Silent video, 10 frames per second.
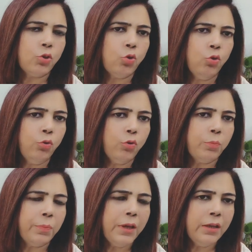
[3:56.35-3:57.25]
तो
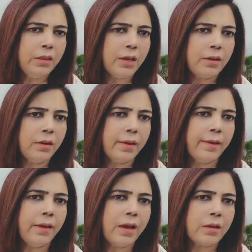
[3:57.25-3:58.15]
ही धन
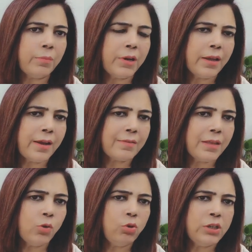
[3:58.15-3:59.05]
के आगमन के
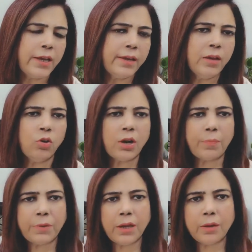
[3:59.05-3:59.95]
रास्ते खुल जाएंगे और
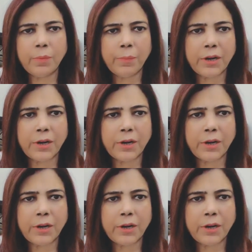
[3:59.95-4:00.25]
आपके घर में